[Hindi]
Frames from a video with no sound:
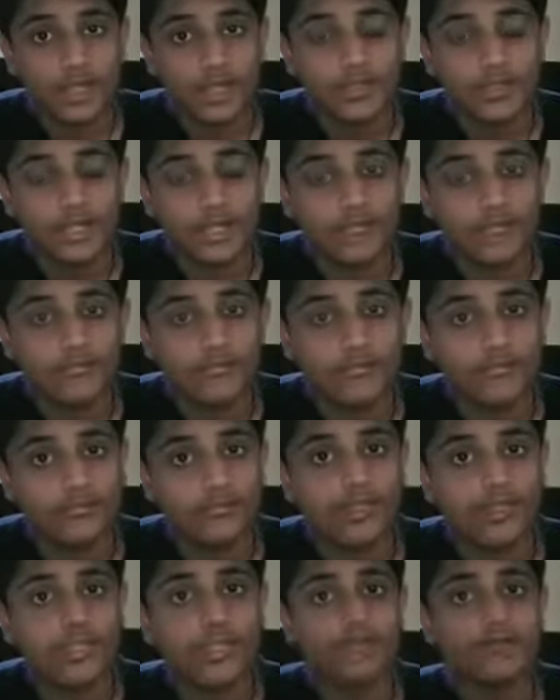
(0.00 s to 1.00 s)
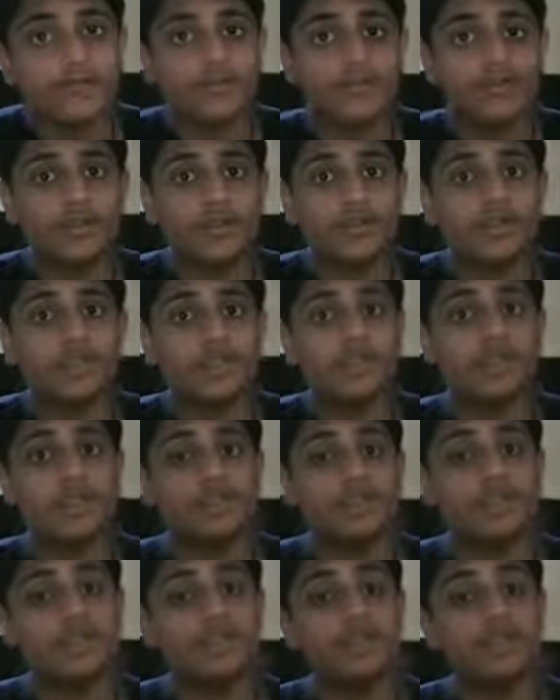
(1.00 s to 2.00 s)
अंडर फिफ्टी या फोर्टी
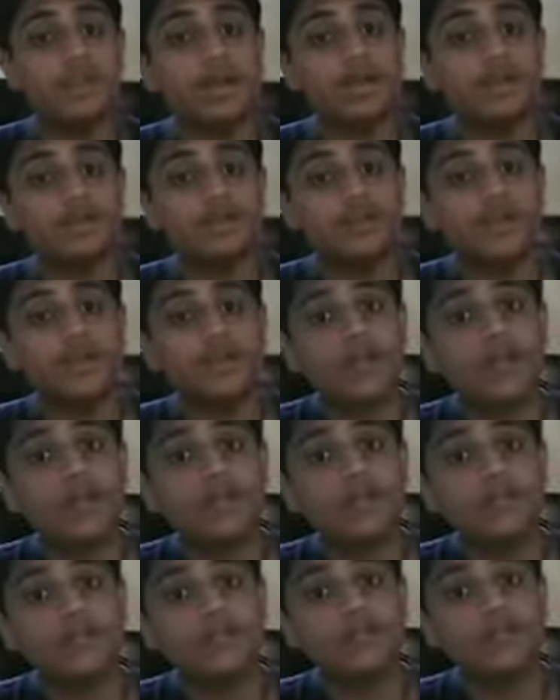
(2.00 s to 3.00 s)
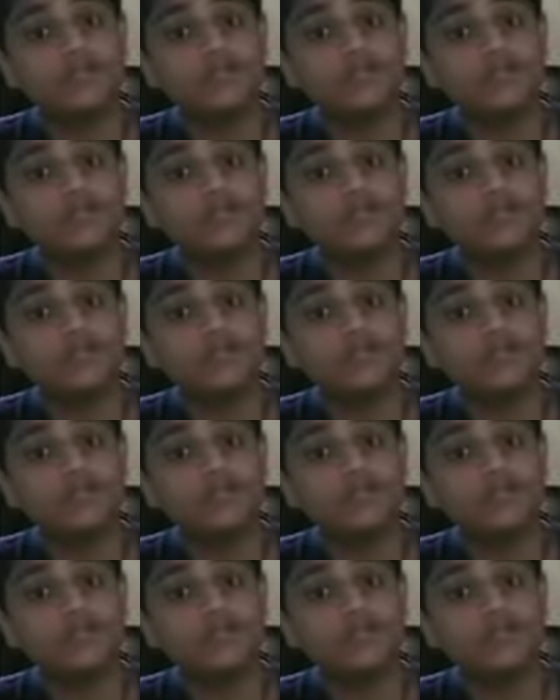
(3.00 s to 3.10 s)
या अच्छा अदर